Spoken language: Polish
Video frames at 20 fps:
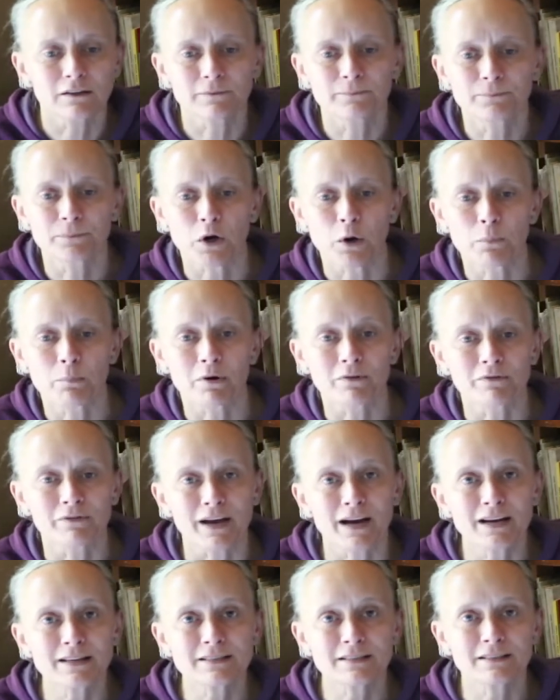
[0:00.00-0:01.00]

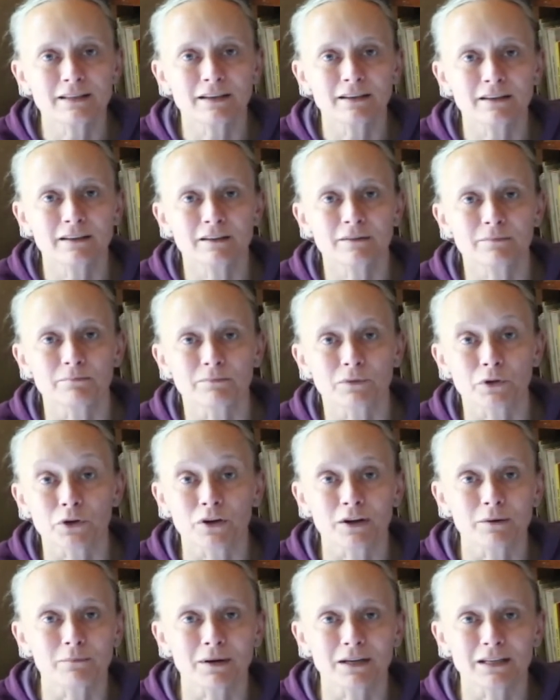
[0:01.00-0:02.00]
opowiastek,
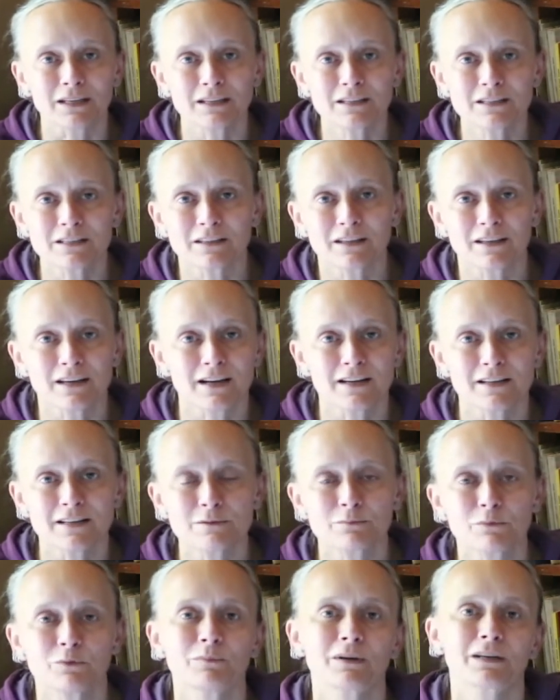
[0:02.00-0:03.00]
trochę magicznych,
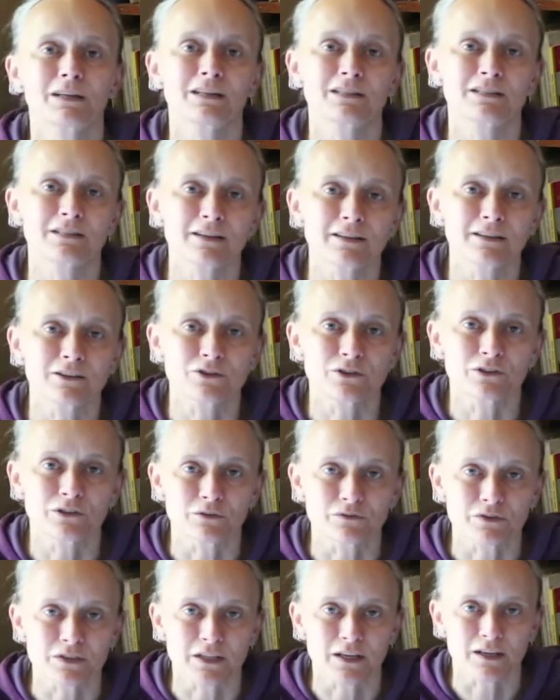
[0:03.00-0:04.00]
realizmu magicznego
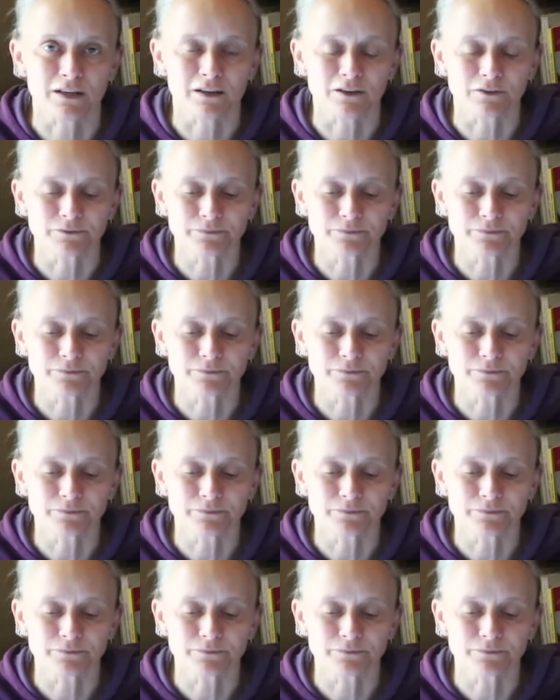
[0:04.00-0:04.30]
żydowskiego.